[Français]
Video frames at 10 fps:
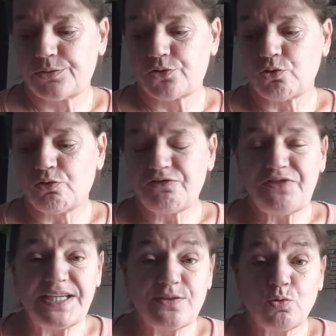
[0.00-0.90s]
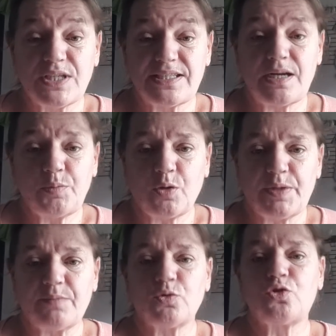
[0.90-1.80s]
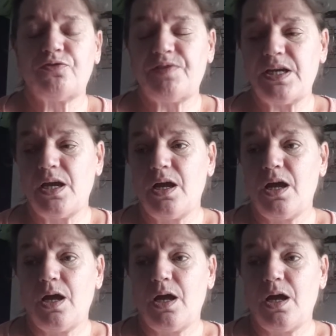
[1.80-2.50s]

seront fixes. Donc, c'est ça le problème. Donc, je vais